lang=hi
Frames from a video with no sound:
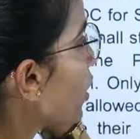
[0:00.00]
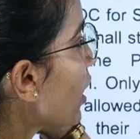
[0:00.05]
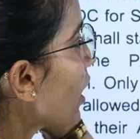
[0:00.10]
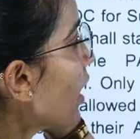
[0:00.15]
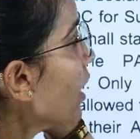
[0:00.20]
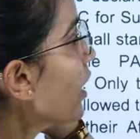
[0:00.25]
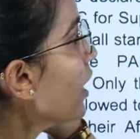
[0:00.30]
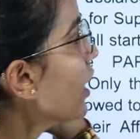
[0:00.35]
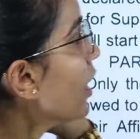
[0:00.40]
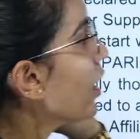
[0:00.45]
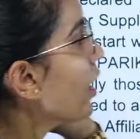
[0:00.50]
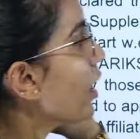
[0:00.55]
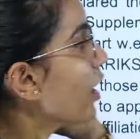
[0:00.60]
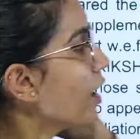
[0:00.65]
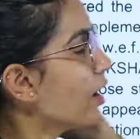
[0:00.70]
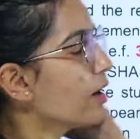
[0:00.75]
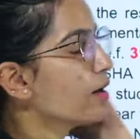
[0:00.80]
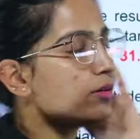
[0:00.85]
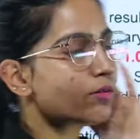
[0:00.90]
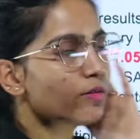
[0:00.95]
का
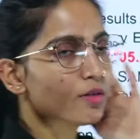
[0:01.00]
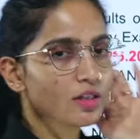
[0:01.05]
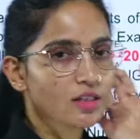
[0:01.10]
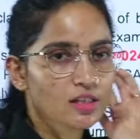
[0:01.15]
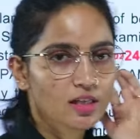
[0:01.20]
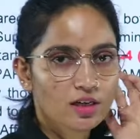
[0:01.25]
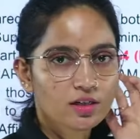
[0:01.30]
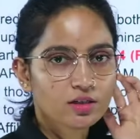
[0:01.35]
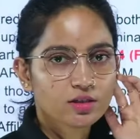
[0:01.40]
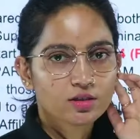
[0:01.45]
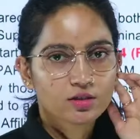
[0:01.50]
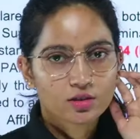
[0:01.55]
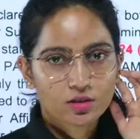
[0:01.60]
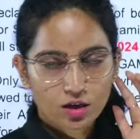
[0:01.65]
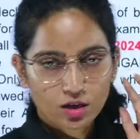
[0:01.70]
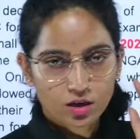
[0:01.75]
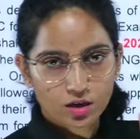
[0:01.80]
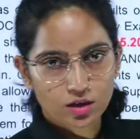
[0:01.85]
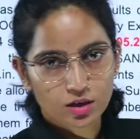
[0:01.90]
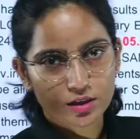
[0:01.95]
रिजल्ट
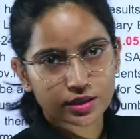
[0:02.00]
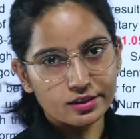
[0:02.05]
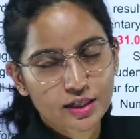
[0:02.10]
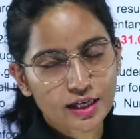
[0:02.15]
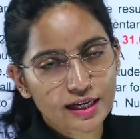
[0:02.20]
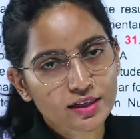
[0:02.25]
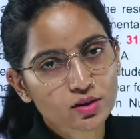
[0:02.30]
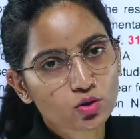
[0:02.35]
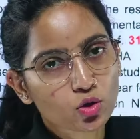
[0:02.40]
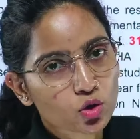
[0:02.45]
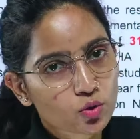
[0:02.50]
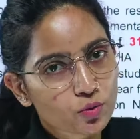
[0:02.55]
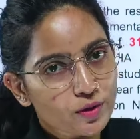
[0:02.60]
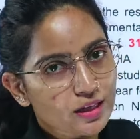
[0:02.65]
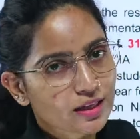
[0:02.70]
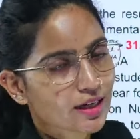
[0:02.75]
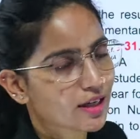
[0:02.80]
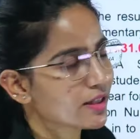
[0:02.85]
टेंथ और ट्वेल्थ का